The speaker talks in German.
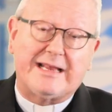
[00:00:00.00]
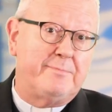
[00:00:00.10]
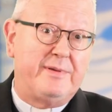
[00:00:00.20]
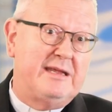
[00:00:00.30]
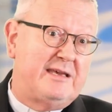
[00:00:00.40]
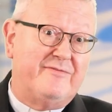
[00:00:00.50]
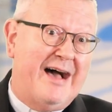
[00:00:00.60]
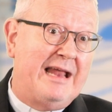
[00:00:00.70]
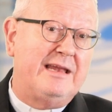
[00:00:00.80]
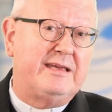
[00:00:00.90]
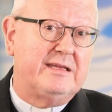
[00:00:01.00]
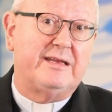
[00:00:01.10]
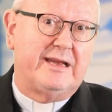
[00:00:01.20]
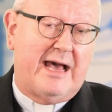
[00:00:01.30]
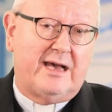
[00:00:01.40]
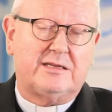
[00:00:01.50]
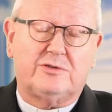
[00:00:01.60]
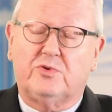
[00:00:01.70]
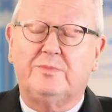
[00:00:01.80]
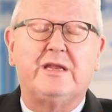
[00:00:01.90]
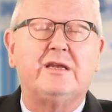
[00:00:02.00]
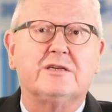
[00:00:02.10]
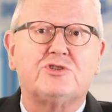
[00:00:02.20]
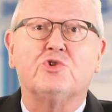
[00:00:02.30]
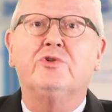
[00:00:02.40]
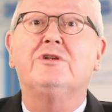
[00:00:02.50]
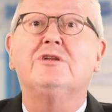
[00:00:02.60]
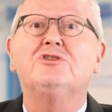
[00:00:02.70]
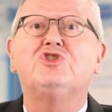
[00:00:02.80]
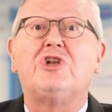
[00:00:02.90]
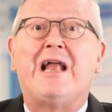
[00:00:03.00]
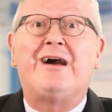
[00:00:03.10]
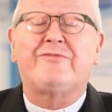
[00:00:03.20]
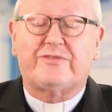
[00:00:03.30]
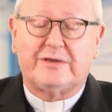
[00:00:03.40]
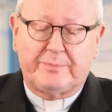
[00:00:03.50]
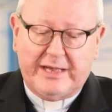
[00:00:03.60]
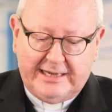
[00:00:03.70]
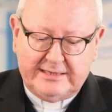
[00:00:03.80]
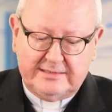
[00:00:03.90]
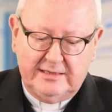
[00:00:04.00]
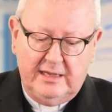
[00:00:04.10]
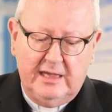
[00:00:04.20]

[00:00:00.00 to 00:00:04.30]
Dann bin ich wahrlich in der Nacht um den gesunden Schlaf gebracht.